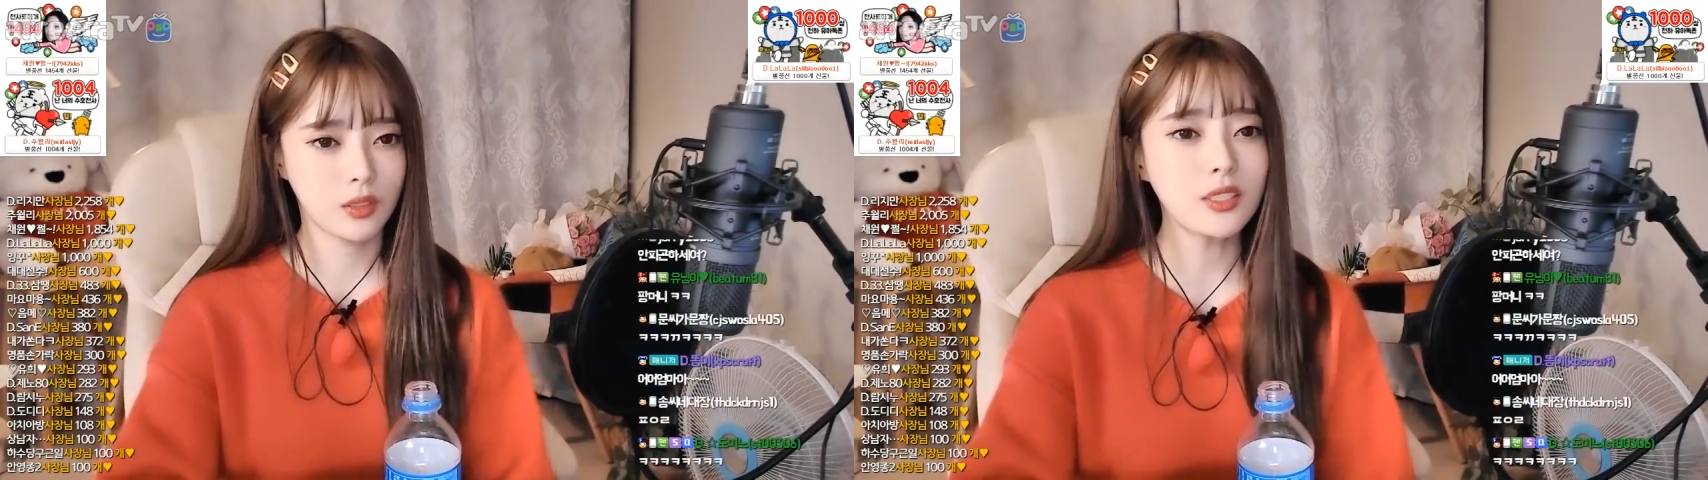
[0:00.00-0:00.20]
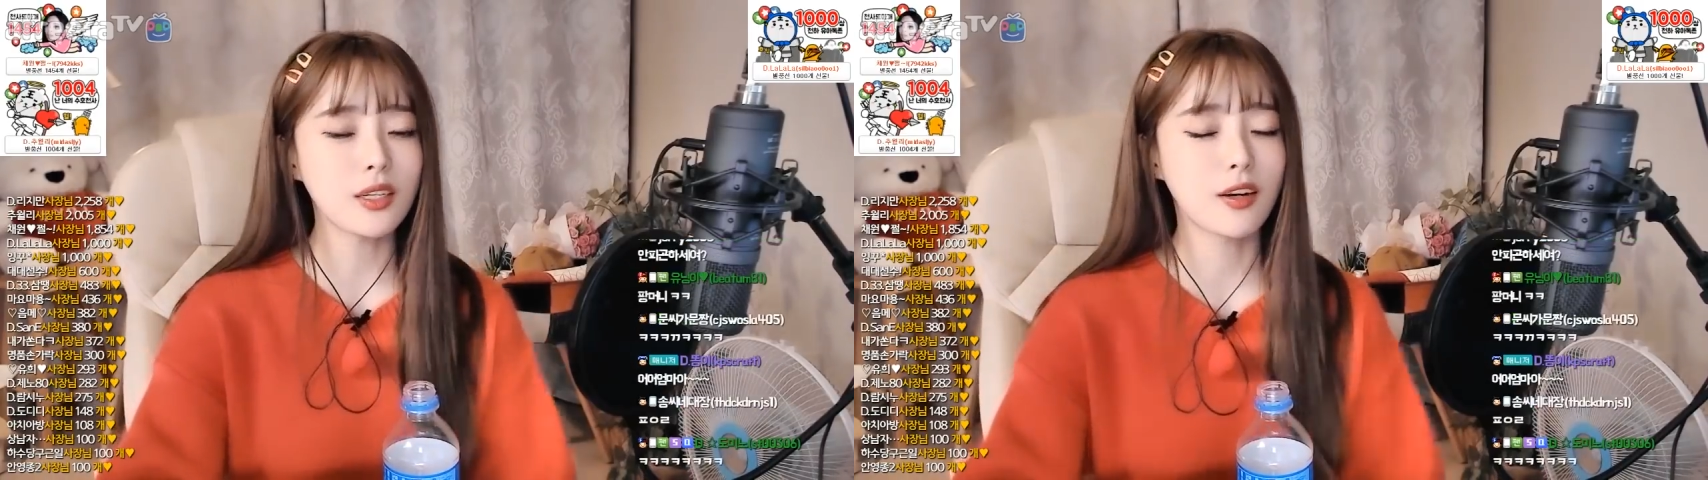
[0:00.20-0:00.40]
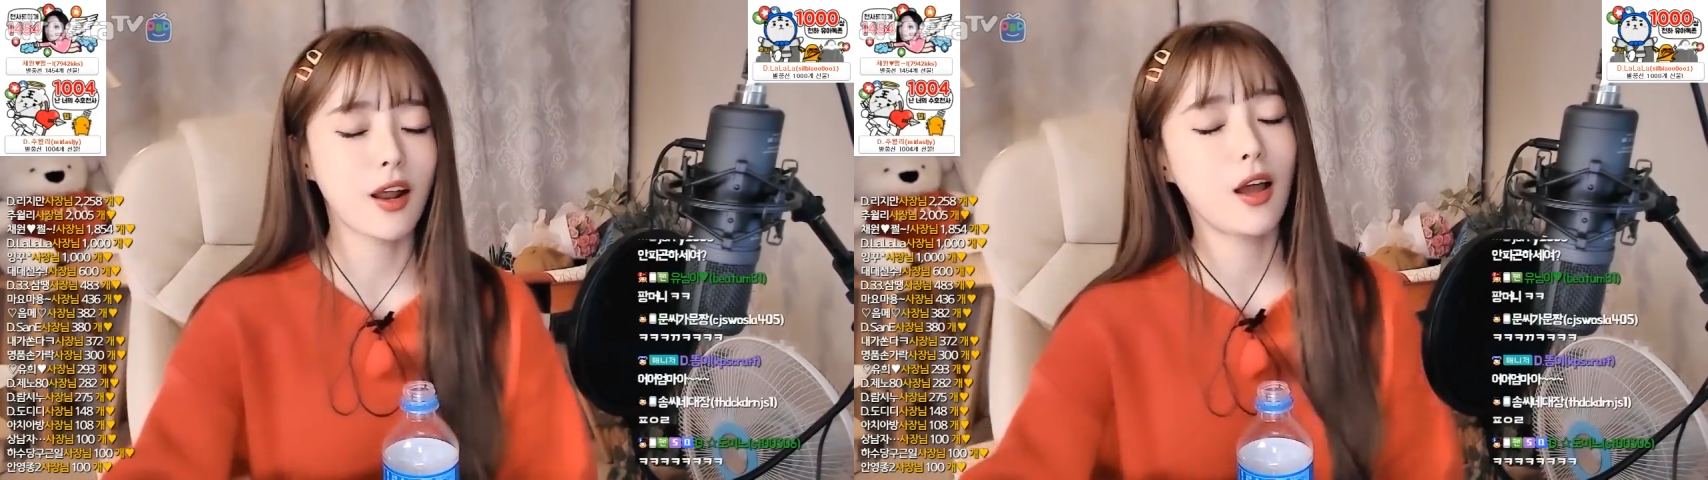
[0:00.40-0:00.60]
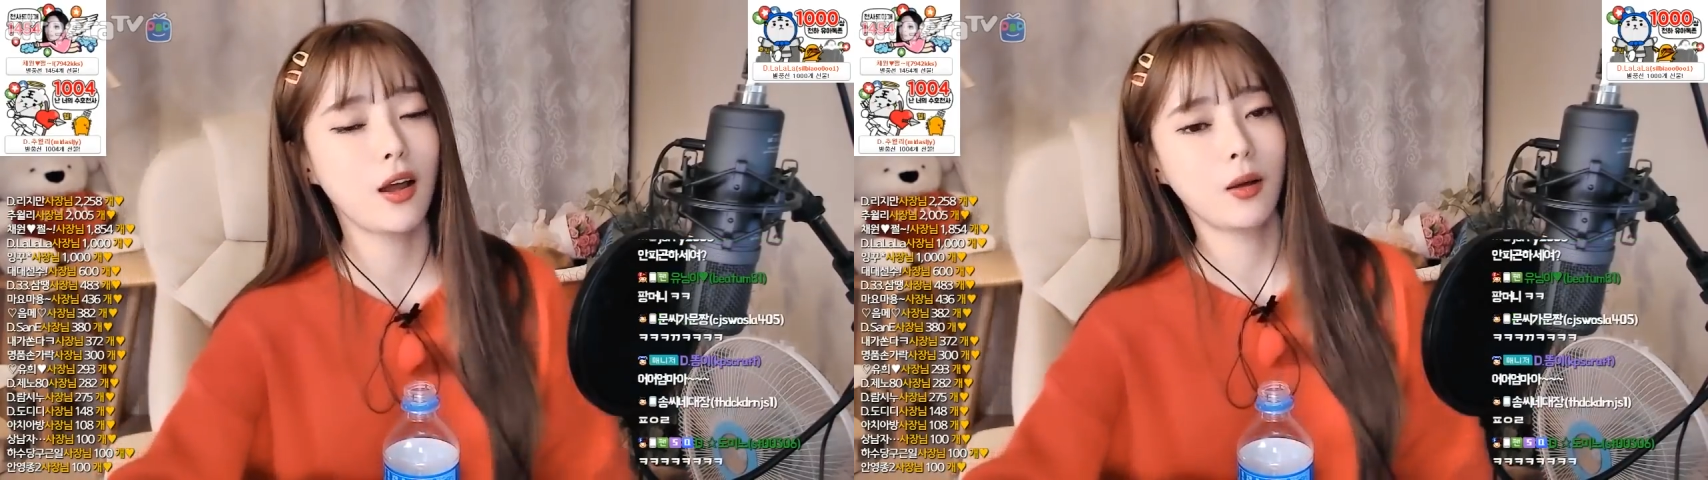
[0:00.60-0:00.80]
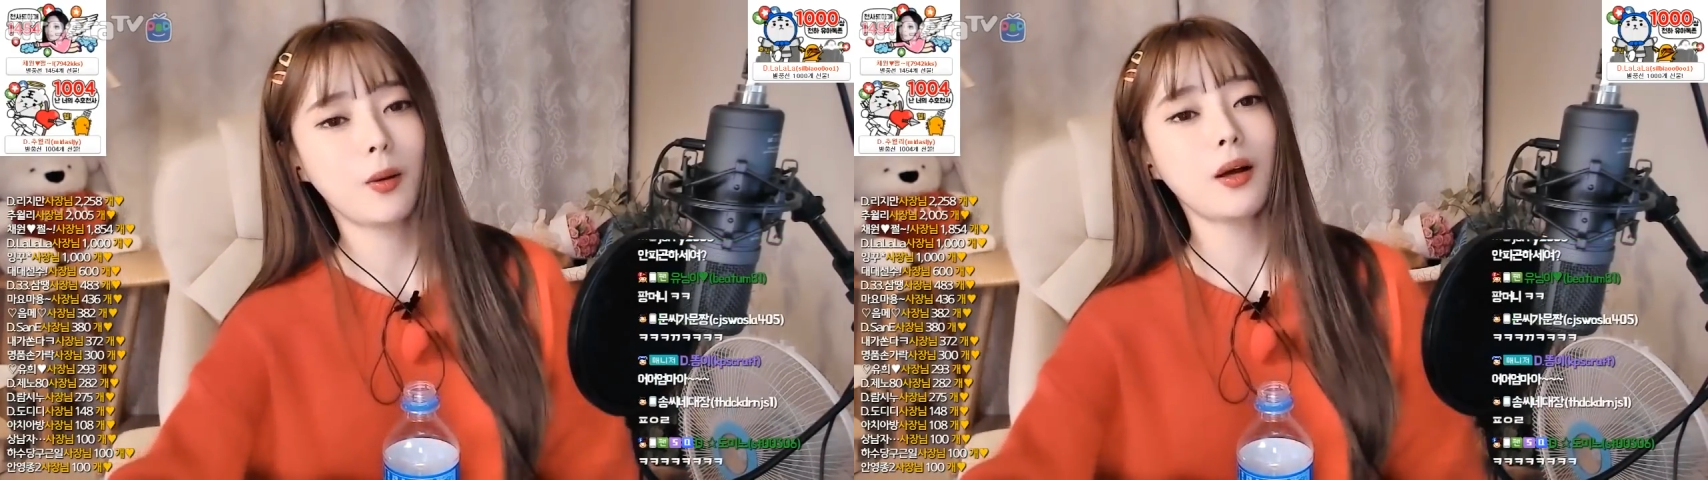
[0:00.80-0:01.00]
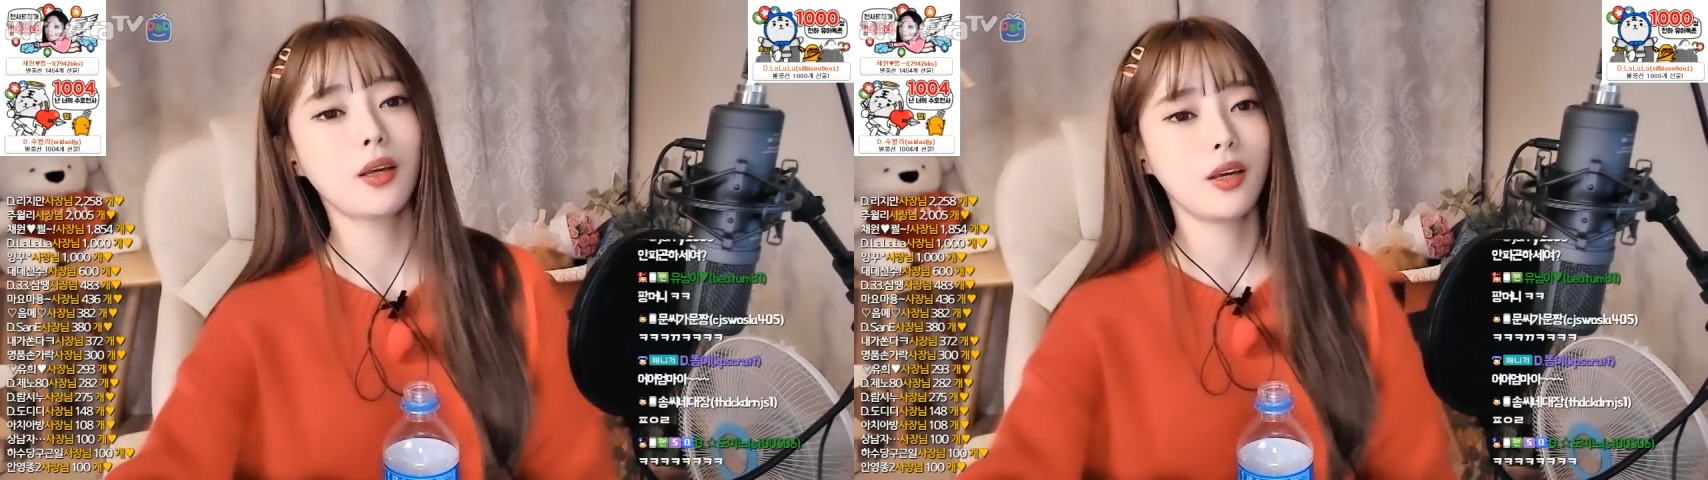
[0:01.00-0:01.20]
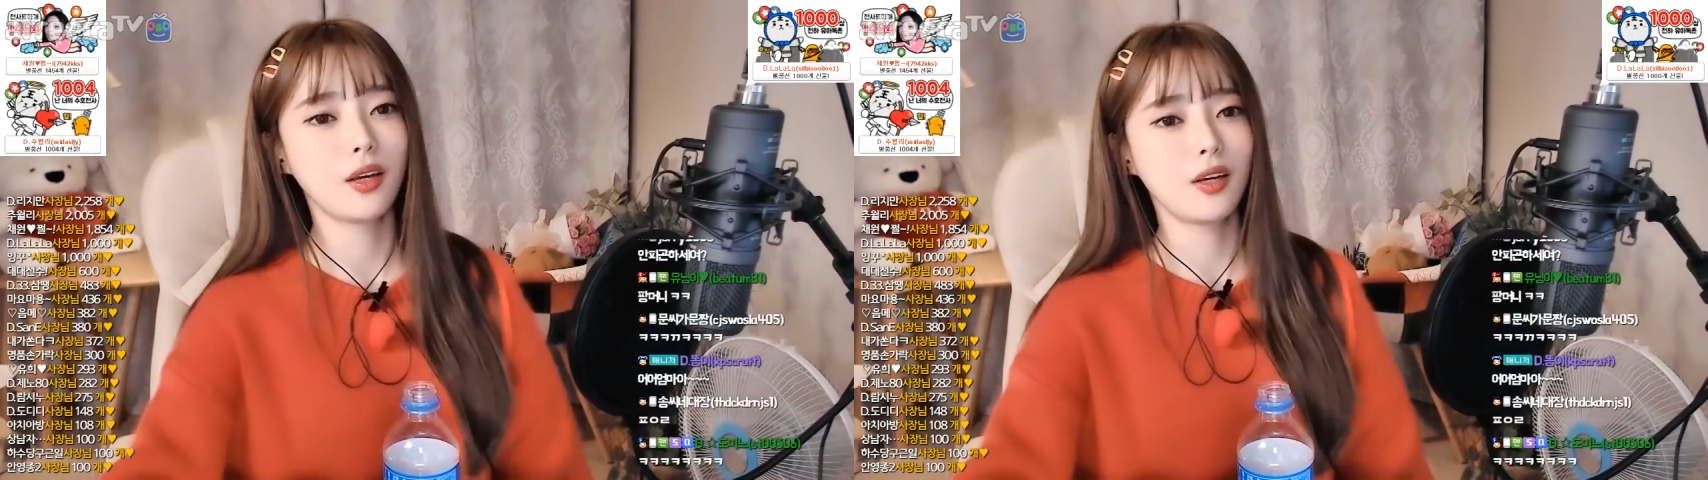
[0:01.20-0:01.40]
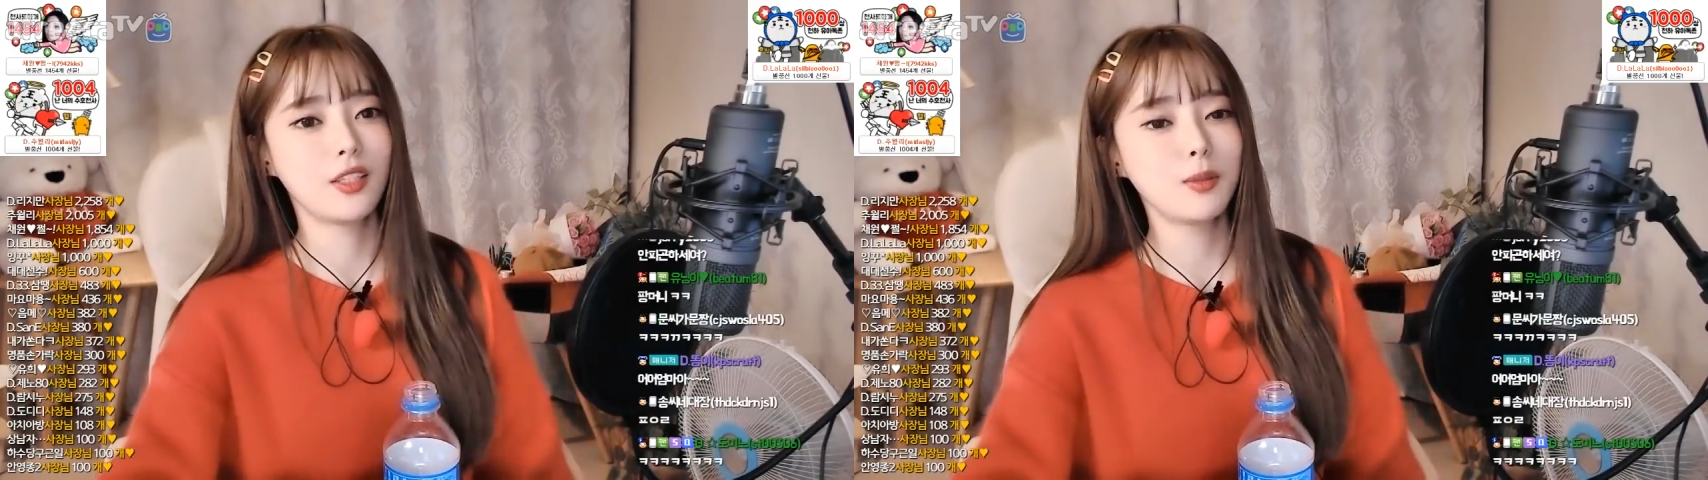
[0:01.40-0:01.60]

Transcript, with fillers: 진짜 그래 황이